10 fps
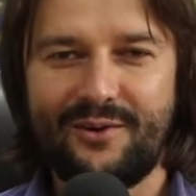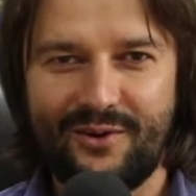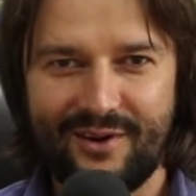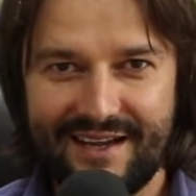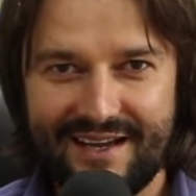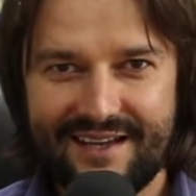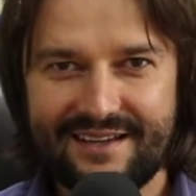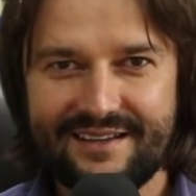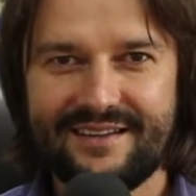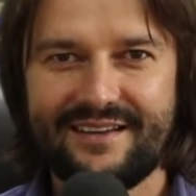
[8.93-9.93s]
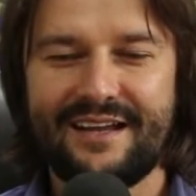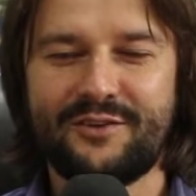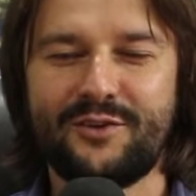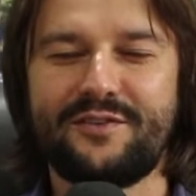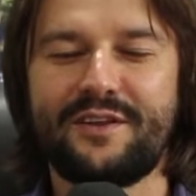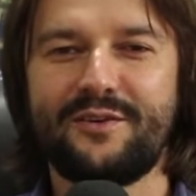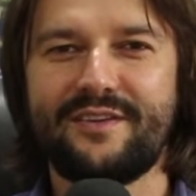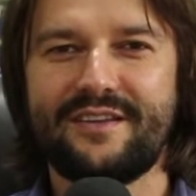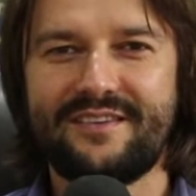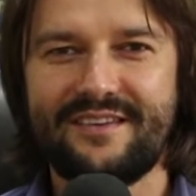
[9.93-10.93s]
Olá a todos que
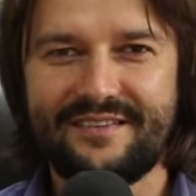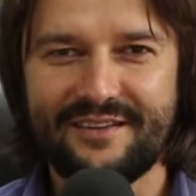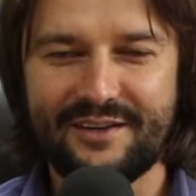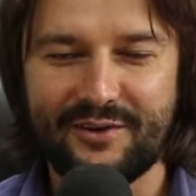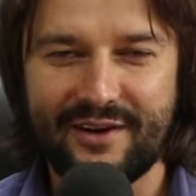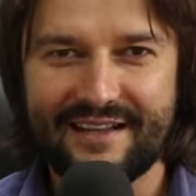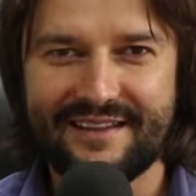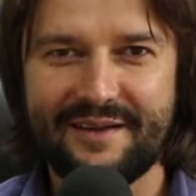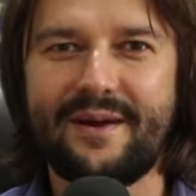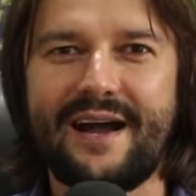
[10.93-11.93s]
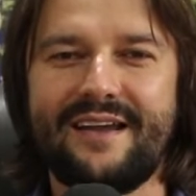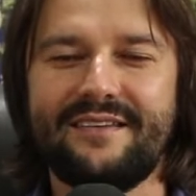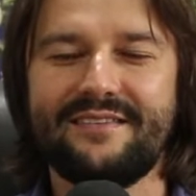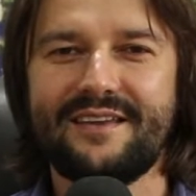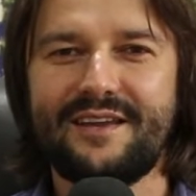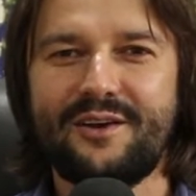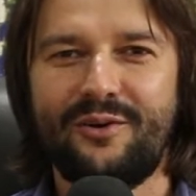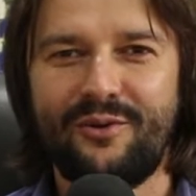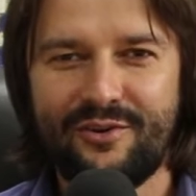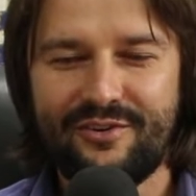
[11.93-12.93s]
nos assistem da Conecta Mais.
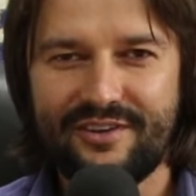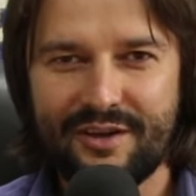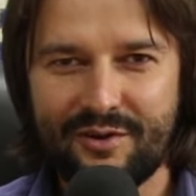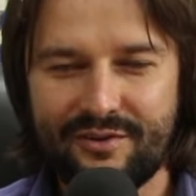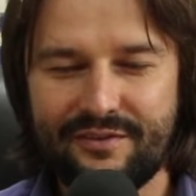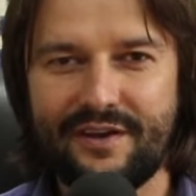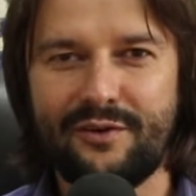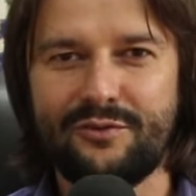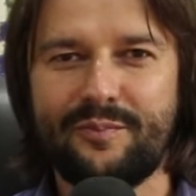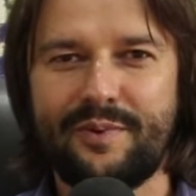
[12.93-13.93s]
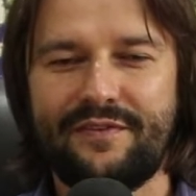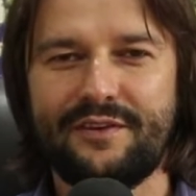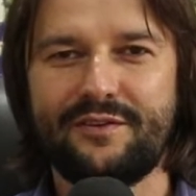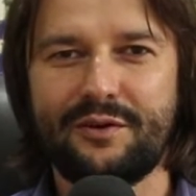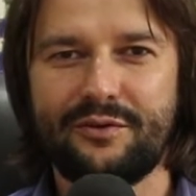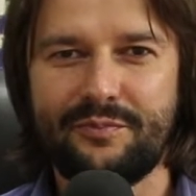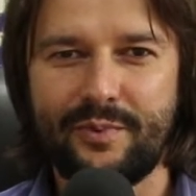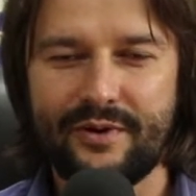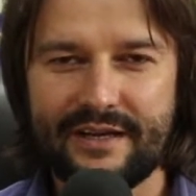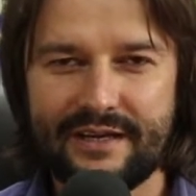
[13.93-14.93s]
Hoje eu, Ivelto, prefeito de
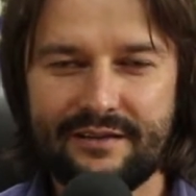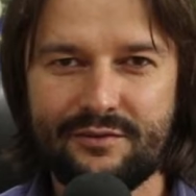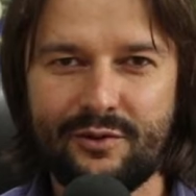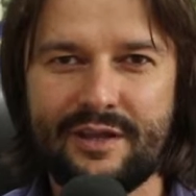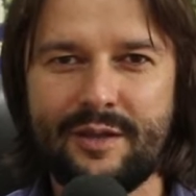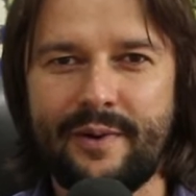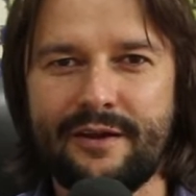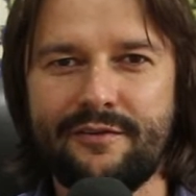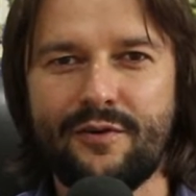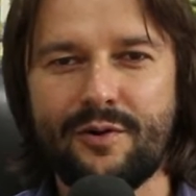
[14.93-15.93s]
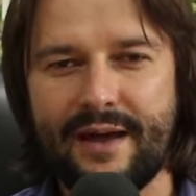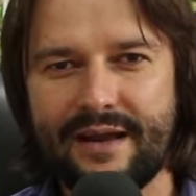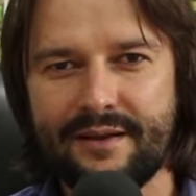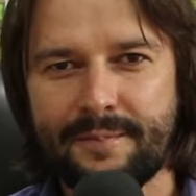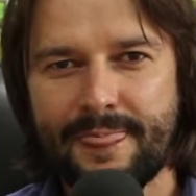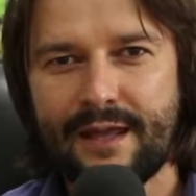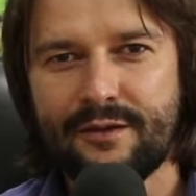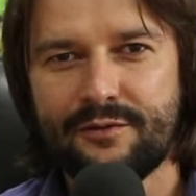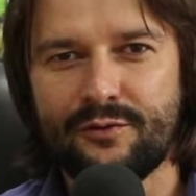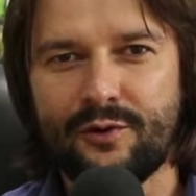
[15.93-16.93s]
Cotiporã, estou aqui para informar
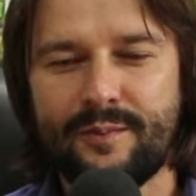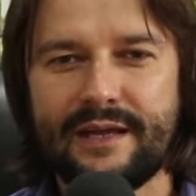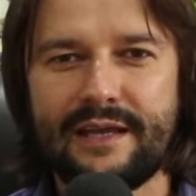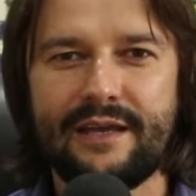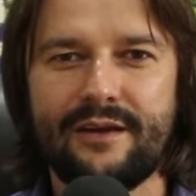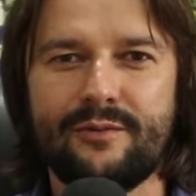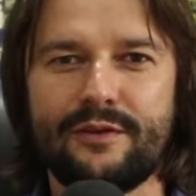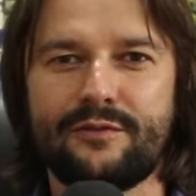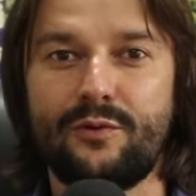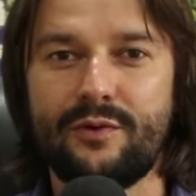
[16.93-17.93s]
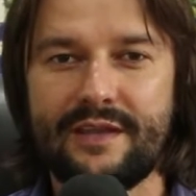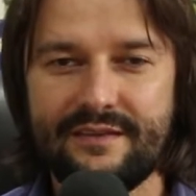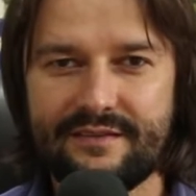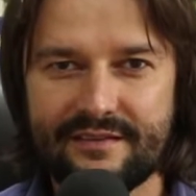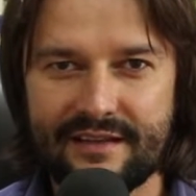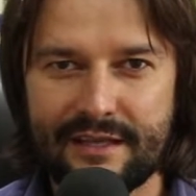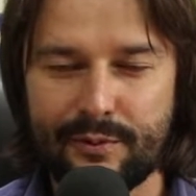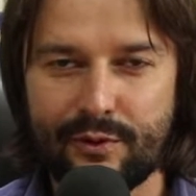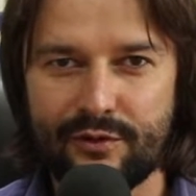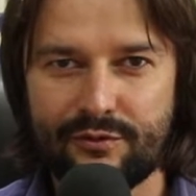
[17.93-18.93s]
sobre umas conquistas aqui
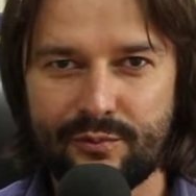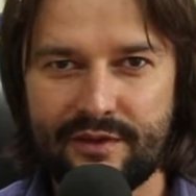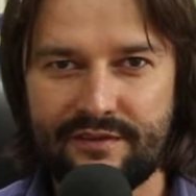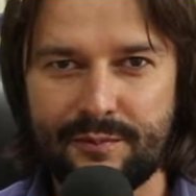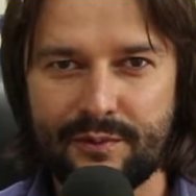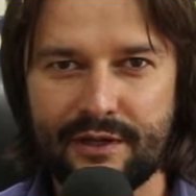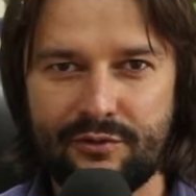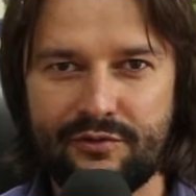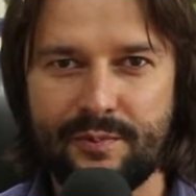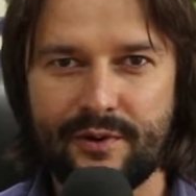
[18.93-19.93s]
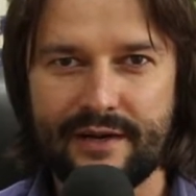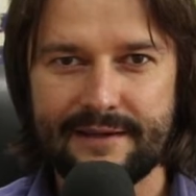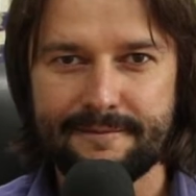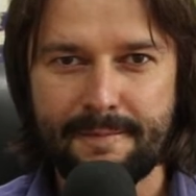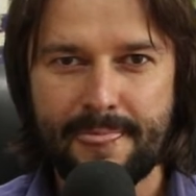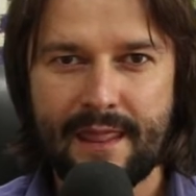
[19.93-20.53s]
para o nosso município de Cotiporã.